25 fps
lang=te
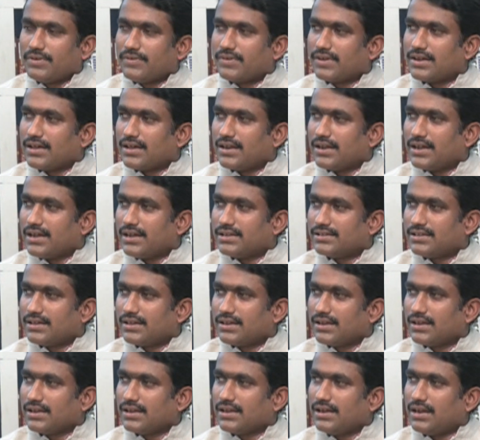వివరాల
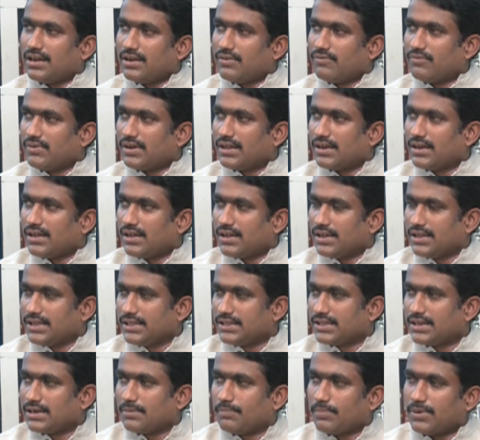ఆధారంగా వాళ్ళ
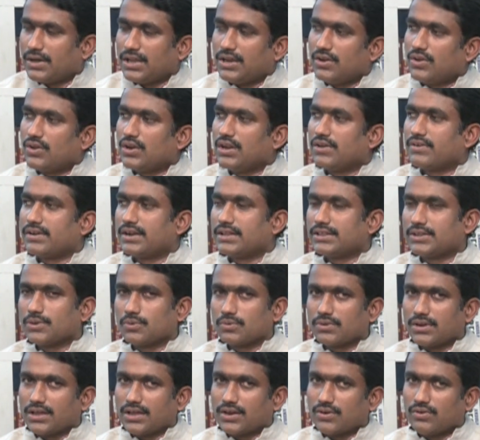ఇతర పాలోళ్ళు ఎవరైతే
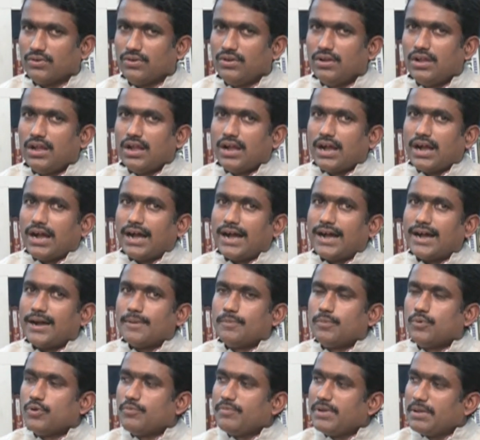ఉన్నారో ఆ
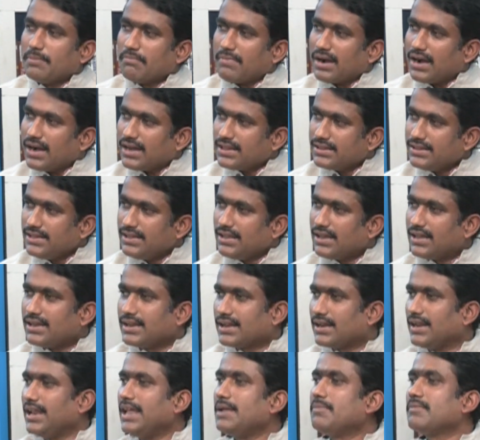భూమి మాది అని
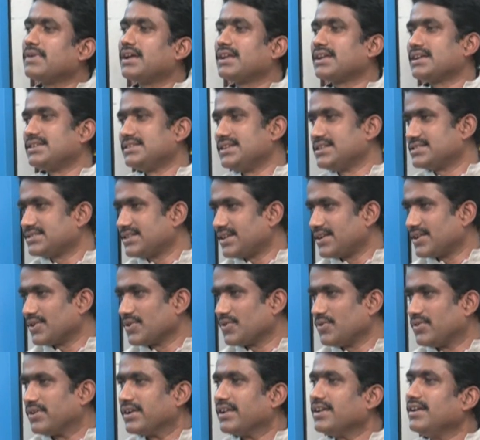క్లెయిమ్ కనుక
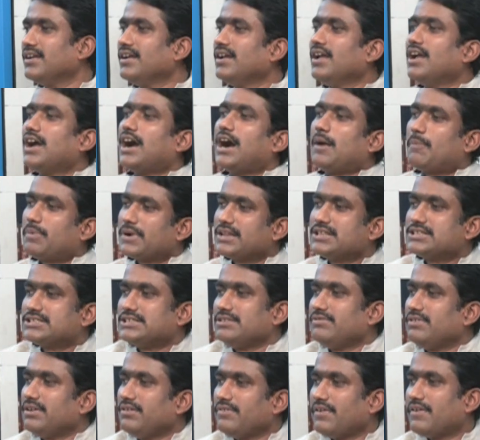చేశారనుకోండి అప్పుడు
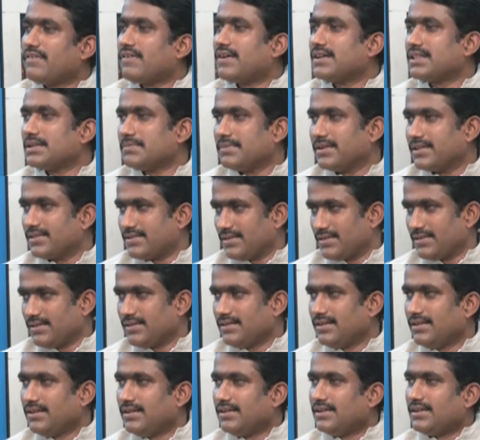సివిల్ వివాదం అవుతుంది
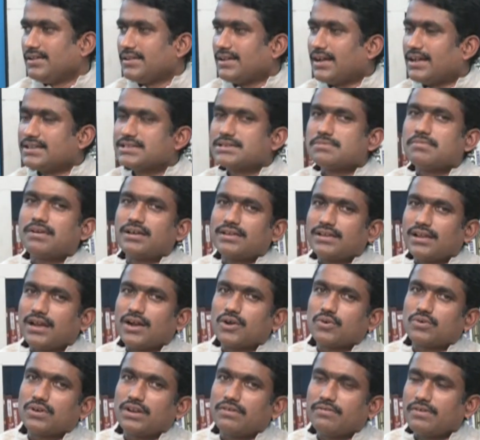యాజమాన్య
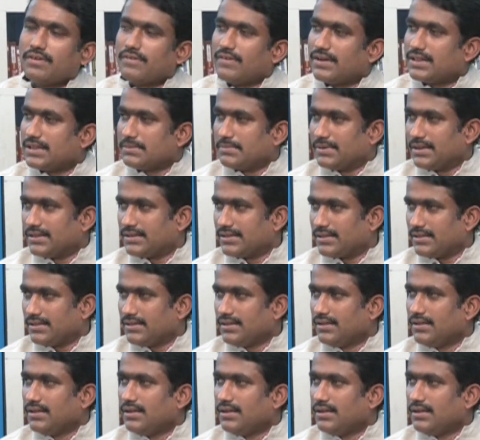హక్కుల వివాదం అవుతుంది